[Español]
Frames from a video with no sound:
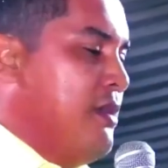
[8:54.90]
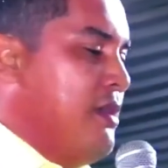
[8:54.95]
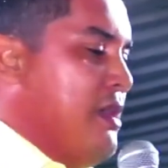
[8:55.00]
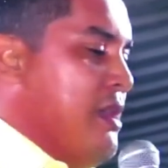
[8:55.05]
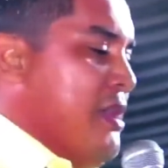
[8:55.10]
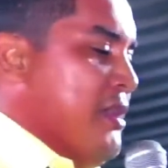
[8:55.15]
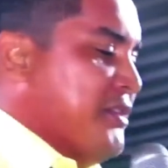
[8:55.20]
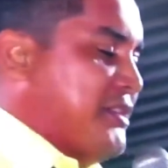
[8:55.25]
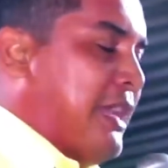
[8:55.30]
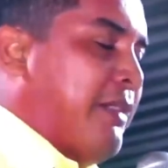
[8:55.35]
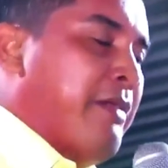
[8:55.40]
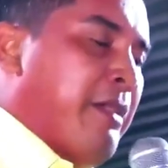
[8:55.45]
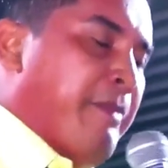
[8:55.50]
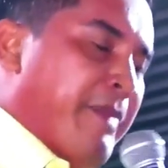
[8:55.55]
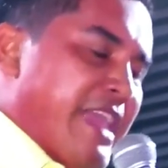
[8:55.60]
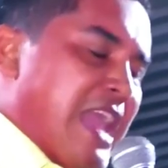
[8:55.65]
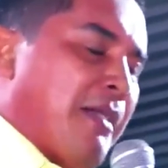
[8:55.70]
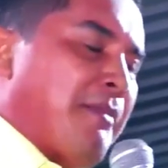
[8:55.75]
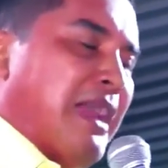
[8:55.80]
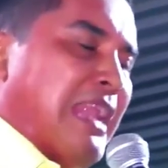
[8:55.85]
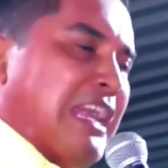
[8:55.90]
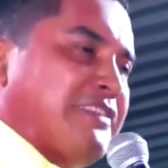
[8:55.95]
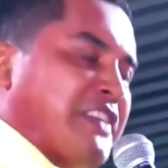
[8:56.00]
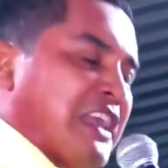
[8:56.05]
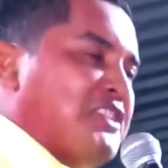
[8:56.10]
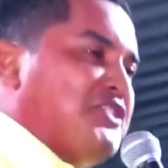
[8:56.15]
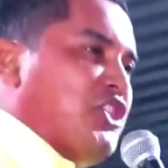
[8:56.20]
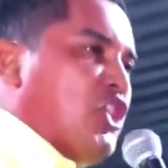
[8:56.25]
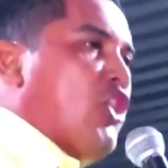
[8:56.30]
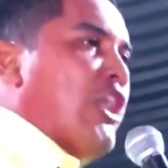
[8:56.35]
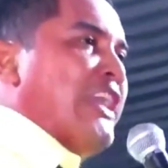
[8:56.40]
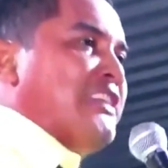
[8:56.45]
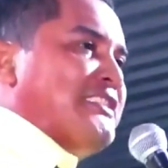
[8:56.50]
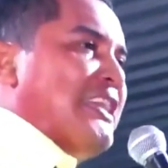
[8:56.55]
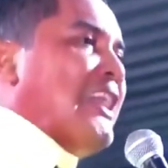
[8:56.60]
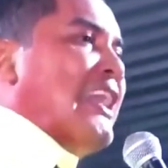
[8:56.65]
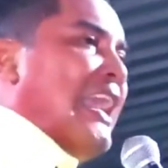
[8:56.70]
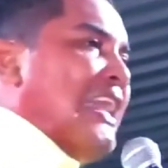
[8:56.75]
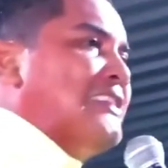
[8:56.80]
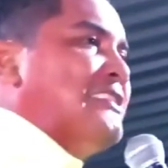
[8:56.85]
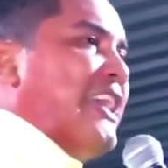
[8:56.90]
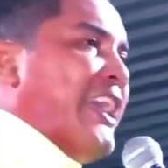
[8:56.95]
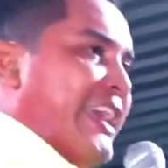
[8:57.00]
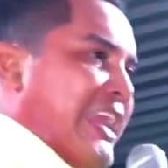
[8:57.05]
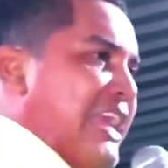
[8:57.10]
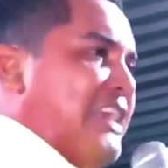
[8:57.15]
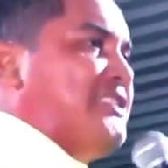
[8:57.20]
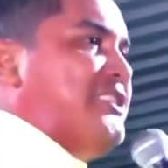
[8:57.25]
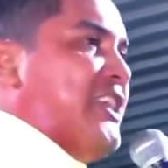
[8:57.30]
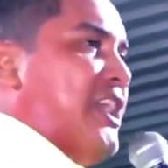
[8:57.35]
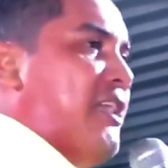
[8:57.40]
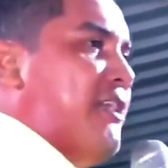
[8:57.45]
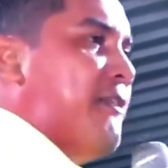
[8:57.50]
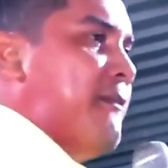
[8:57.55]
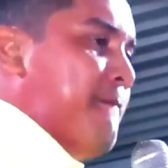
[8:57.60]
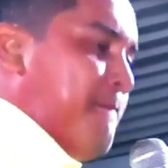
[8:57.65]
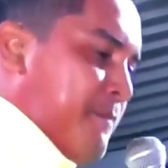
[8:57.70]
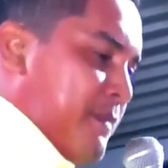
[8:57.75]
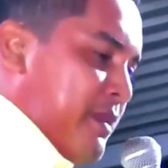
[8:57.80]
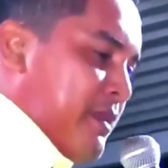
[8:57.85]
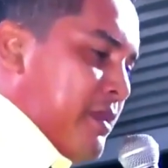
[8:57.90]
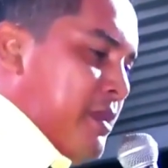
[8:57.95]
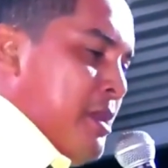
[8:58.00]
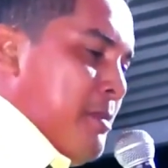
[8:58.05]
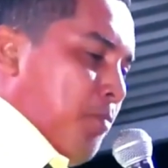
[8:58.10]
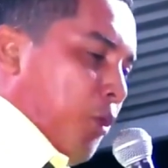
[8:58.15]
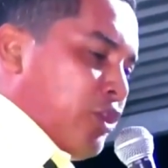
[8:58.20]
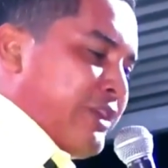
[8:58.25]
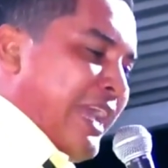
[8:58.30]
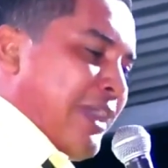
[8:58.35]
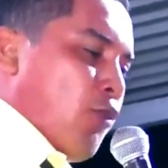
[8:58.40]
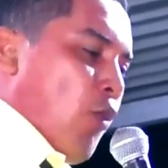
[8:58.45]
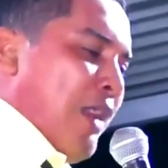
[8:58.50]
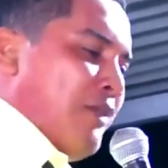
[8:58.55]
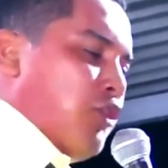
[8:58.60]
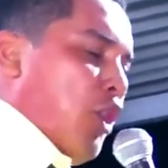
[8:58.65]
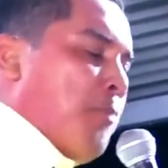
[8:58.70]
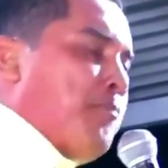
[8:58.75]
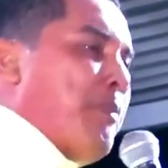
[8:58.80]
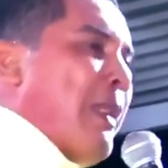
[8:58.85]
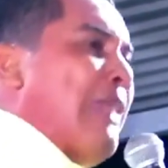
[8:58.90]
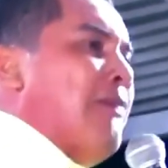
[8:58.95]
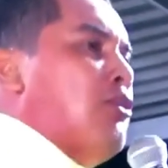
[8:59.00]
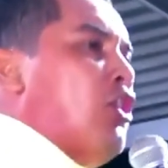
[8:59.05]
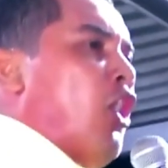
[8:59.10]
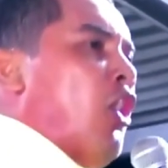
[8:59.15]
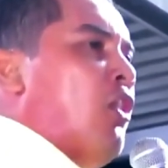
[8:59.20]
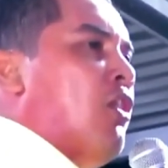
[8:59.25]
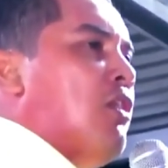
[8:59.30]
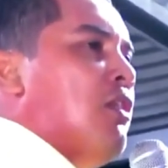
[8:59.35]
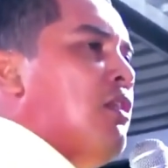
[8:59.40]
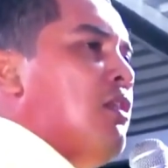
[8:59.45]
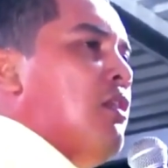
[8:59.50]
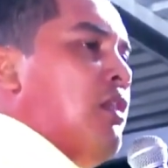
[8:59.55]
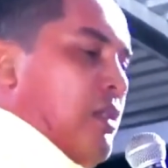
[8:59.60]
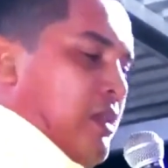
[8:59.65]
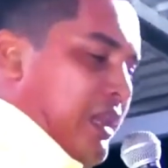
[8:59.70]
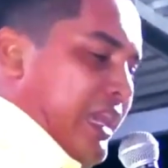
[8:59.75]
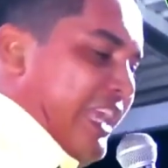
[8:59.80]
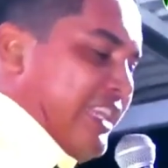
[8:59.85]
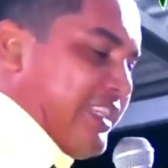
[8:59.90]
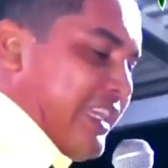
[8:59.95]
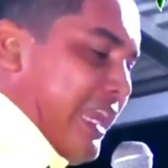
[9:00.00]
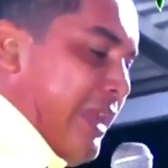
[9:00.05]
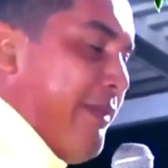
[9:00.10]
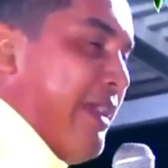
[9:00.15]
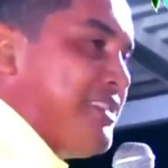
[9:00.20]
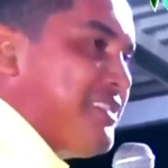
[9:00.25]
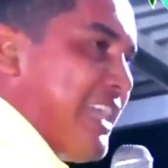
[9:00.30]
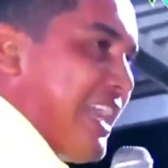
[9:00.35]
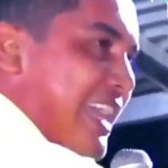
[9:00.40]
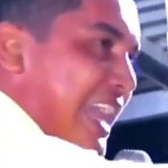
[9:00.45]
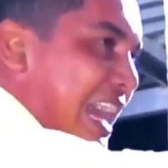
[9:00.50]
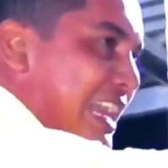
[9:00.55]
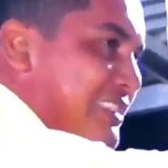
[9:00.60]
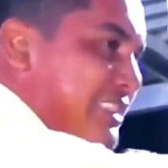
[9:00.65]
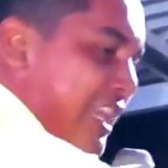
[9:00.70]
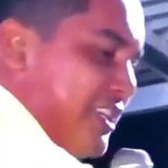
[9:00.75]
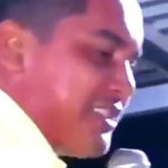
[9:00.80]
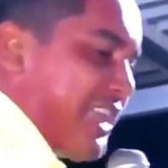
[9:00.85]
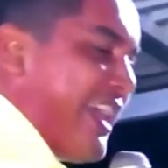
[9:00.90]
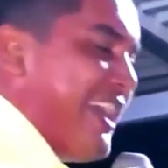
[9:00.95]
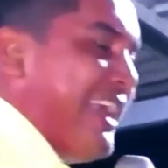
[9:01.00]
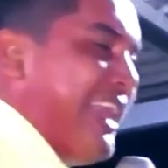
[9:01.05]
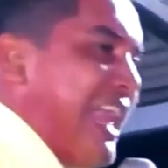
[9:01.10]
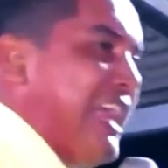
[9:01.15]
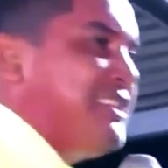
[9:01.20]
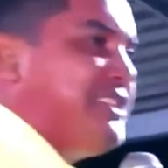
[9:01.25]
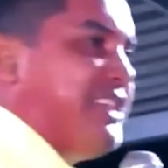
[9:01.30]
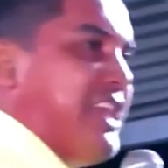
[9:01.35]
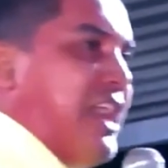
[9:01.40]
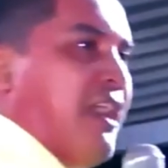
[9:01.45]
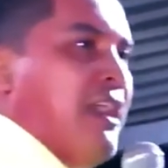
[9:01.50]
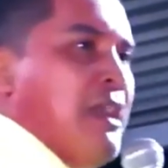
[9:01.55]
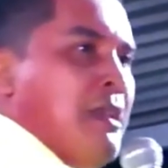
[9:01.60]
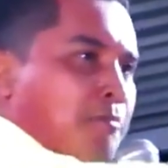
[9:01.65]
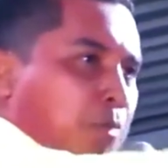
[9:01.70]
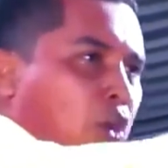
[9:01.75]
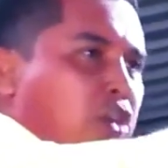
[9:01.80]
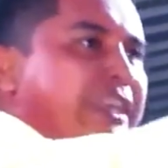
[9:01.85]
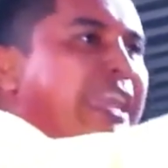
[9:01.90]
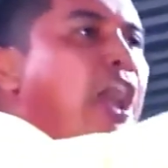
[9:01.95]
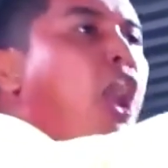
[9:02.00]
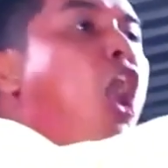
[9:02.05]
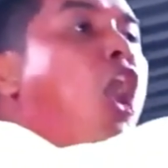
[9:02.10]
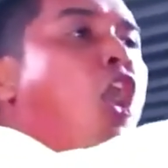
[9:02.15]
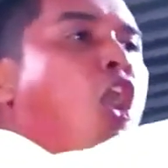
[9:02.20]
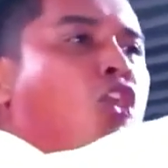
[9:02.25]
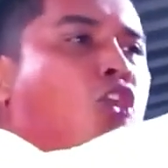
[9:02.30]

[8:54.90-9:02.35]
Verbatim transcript: ¿Sabe? Me llama la atención esta carta a iglesia. Porque cuando Pablo le escribe esta carta a esta iglesia, porque ojo con